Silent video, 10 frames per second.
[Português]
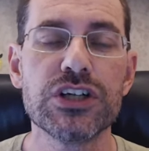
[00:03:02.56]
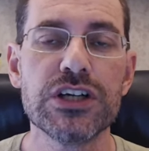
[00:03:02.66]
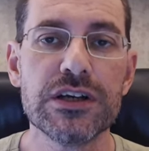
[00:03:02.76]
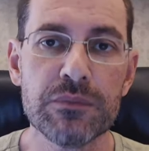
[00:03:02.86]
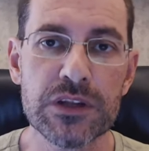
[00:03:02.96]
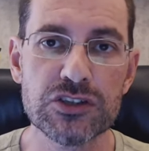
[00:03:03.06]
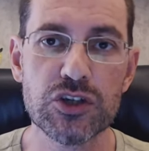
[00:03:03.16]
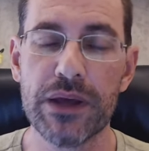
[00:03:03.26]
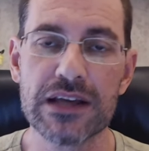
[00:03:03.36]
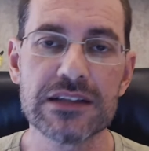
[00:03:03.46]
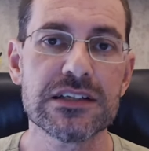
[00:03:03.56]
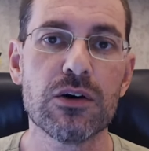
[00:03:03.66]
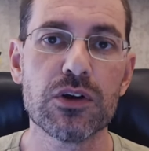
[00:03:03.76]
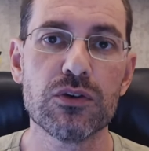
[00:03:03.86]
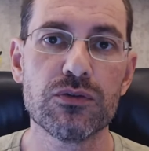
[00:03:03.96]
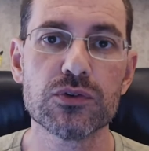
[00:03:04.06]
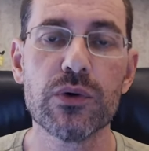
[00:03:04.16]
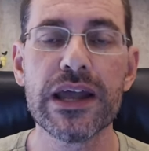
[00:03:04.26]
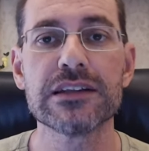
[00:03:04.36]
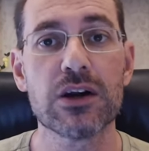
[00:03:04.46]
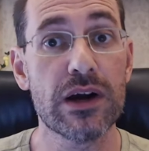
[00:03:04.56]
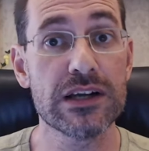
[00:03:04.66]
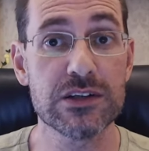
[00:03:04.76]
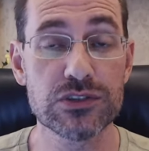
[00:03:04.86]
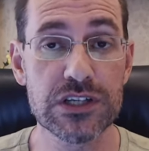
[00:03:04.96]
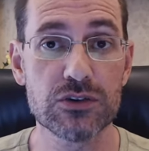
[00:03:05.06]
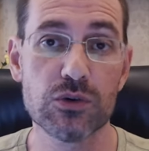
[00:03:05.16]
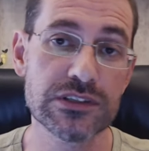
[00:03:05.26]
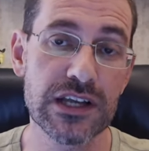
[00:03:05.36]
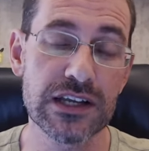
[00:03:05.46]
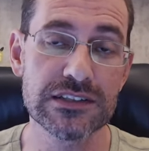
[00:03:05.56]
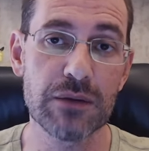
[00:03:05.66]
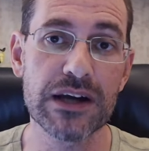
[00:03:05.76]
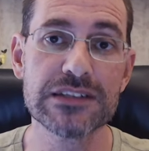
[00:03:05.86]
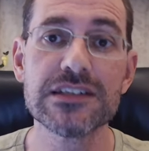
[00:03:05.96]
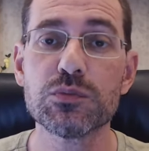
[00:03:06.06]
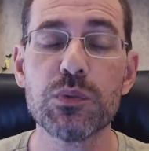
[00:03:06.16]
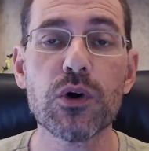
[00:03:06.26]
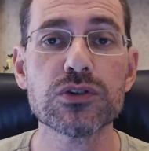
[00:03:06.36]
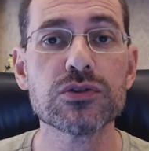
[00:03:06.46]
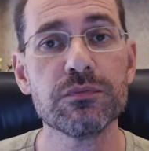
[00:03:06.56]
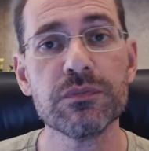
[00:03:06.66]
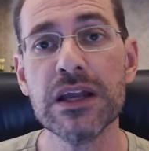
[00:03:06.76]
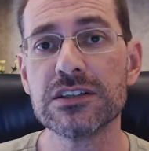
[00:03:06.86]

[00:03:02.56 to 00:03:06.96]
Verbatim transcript: de, de operação que o fundo entra, quais são os setores que ele está mais exposto.